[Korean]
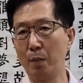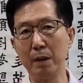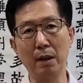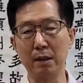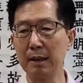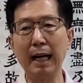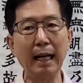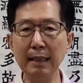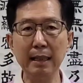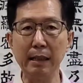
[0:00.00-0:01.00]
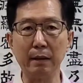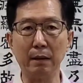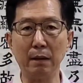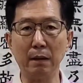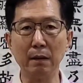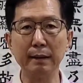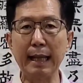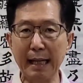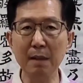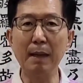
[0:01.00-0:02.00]
번 것은 아니에요
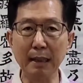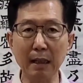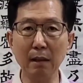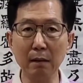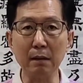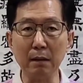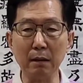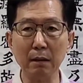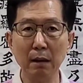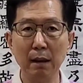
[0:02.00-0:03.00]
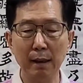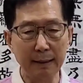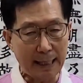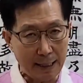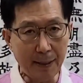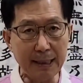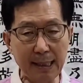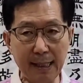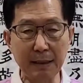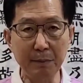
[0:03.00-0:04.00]
때를 만난 거거든요 다
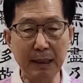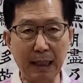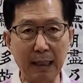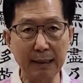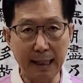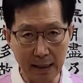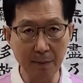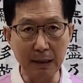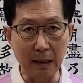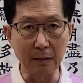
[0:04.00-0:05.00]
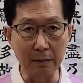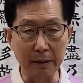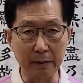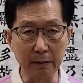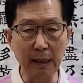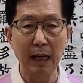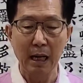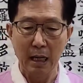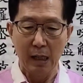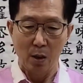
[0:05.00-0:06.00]
마찬가지입니다 때를 만나는 거예요 그러니까
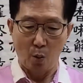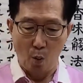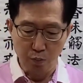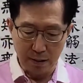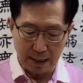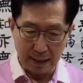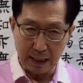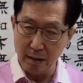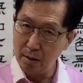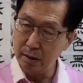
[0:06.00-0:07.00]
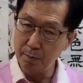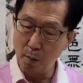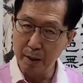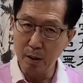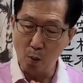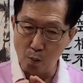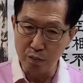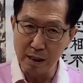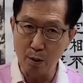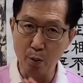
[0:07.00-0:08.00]
공부를 한다 이런 것은 보면은
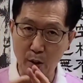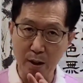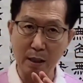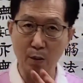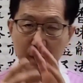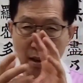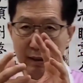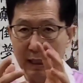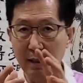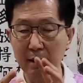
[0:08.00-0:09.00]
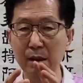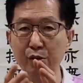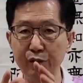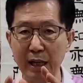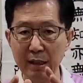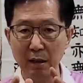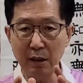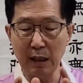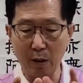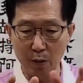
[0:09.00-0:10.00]
공부하고 노력하고 정진하는 것은
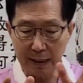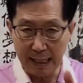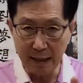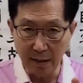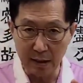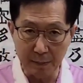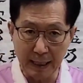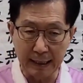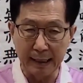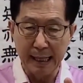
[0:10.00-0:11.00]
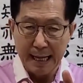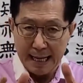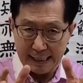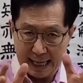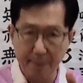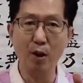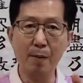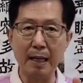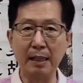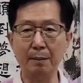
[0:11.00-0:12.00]
수행력이 되고 쌓이는 거지만
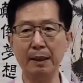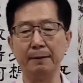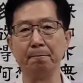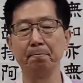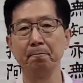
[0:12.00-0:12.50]
세물만큼은